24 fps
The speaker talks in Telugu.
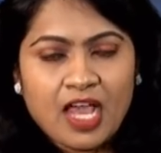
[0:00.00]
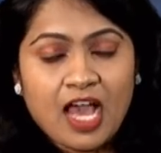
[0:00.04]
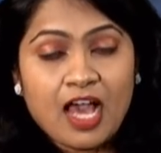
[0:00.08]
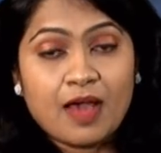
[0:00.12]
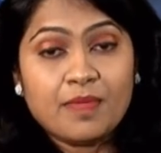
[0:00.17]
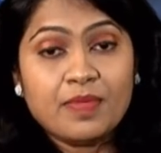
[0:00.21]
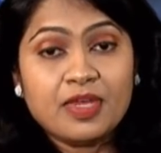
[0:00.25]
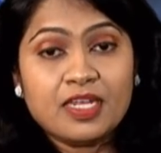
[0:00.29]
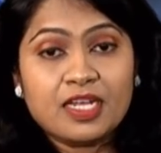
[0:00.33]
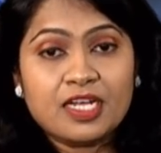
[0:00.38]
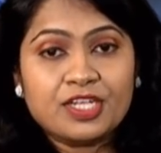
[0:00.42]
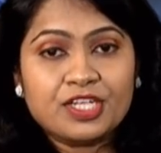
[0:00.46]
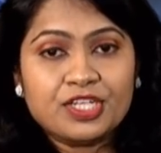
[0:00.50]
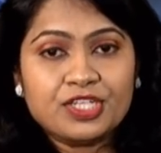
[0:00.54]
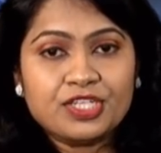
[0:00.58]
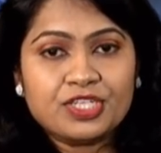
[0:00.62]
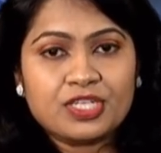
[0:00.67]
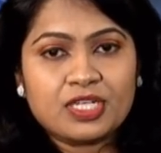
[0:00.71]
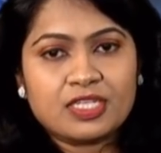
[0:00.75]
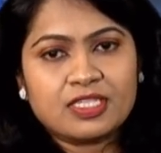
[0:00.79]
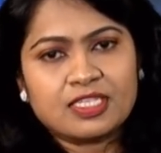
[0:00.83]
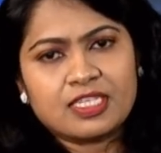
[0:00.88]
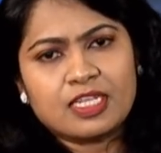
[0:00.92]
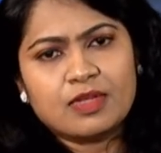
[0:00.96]
ఆమె
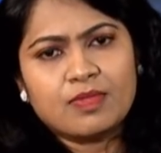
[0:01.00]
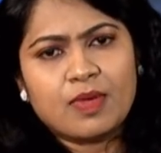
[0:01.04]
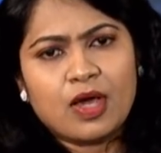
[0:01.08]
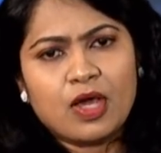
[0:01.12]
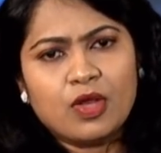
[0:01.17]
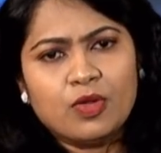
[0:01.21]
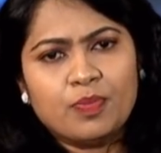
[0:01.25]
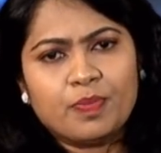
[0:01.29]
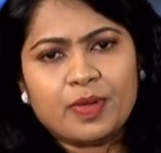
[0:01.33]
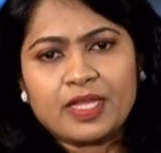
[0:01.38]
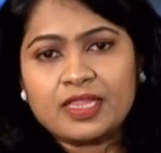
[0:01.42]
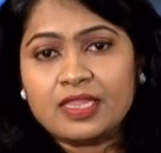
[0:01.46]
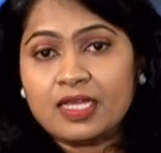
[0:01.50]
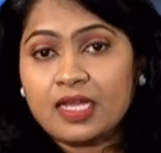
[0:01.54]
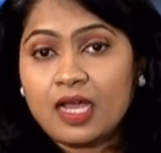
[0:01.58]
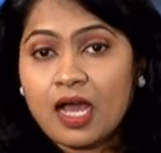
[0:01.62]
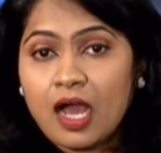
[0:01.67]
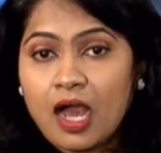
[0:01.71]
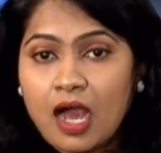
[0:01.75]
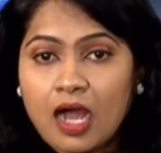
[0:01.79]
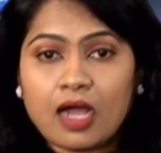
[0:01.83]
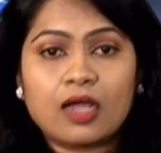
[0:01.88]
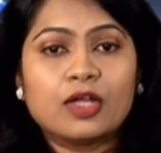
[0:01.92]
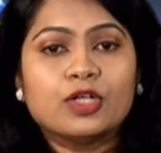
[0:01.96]
నటించిన సినిమాలు
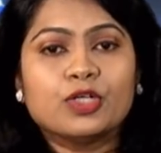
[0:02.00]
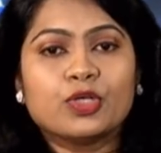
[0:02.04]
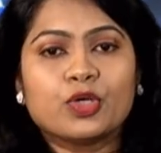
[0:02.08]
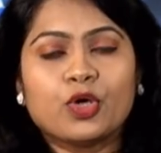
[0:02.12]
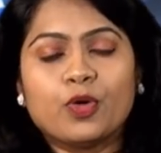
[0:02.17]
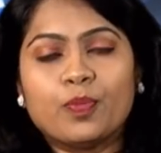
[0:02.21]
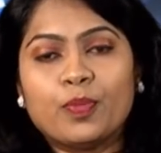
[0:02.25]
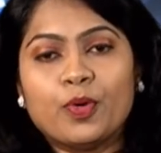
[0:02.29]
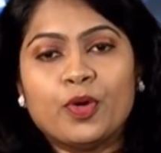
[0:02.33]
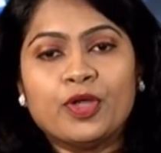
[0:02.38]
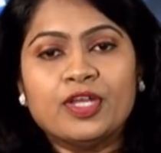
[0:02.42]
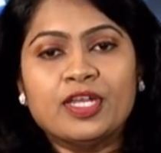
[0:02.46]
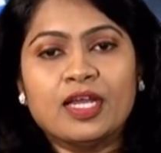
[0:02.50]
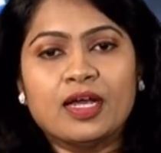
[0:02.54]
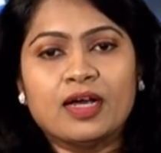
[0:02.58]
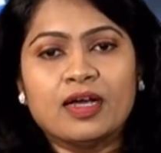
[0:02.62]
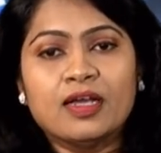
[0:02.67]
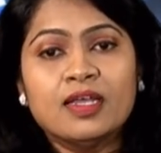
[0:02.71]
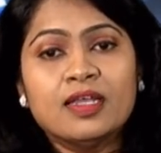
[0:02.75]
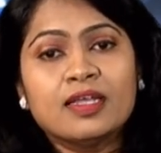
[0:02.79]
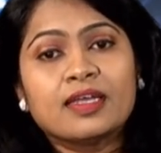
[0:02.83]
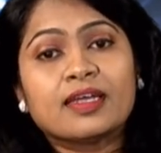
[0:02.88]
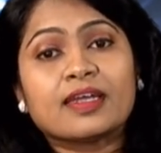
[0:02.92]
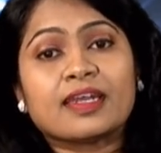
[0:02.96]
పెద్దగా ఆకట్టుకోపోయినా
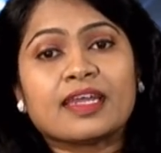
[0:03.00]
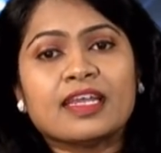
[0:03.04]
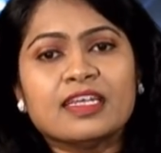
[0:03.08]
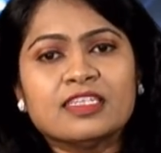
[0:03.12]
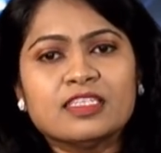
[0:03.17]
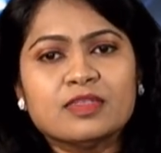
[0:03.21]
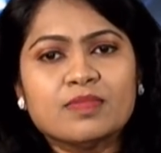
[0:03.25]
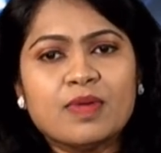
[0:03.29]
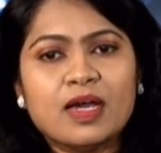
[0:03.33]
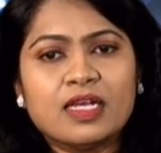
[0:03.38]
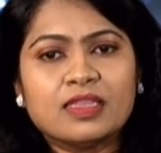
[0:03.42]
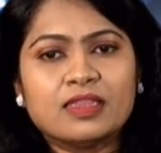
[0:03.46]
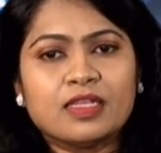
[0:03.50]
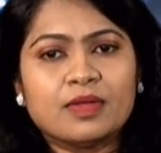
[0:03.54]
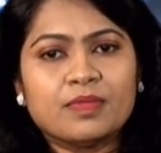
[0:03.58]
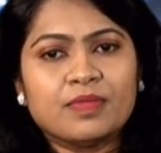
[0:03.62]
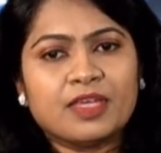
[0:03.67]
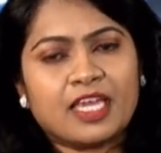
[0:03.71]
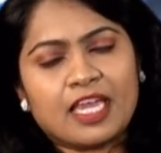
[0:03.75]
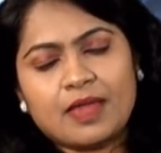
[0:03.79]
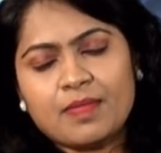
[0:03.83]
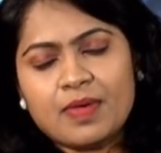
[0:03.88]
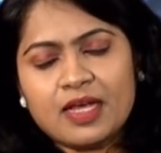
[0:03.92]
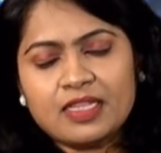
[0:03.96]
క్రేజ్ మాత్రం
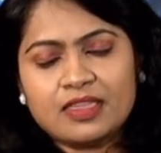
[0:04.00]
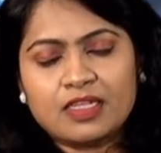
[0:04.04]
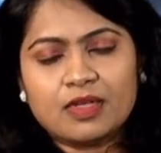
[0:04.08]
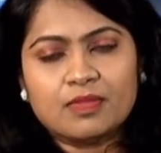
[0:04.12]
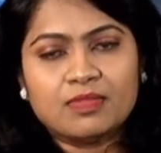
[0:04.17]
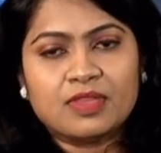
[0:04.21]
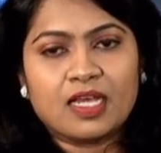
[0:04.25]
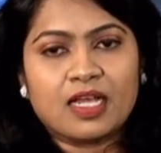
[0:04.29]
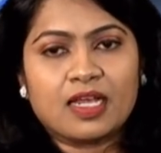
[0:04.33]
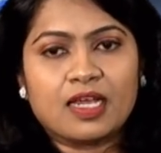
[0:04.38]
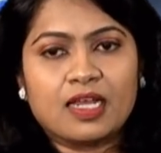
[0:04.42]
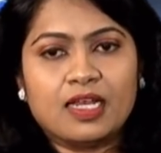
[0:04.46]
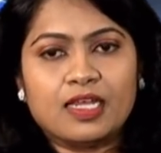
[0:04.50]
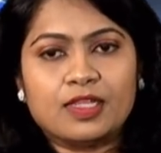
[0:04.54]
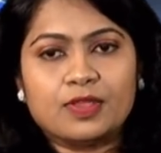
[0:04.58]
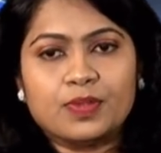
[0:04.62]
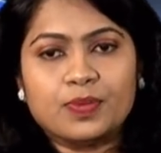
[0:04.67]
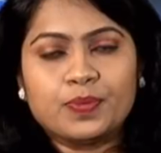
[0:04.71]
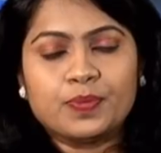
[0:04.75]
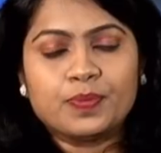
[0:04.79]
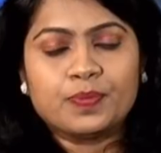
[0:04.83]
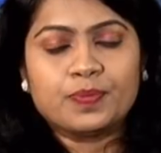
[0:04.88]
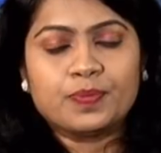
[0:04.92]
ఏమాత్రం తగ్గలేదు